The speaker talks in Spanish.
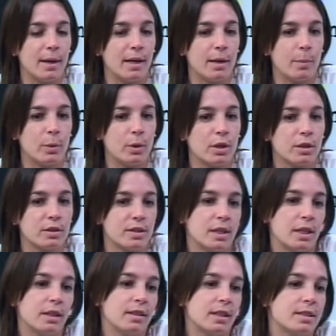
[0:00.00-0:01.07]
para, poder
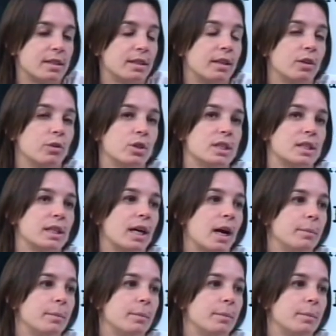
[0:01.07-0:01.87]
seguir transitando en ese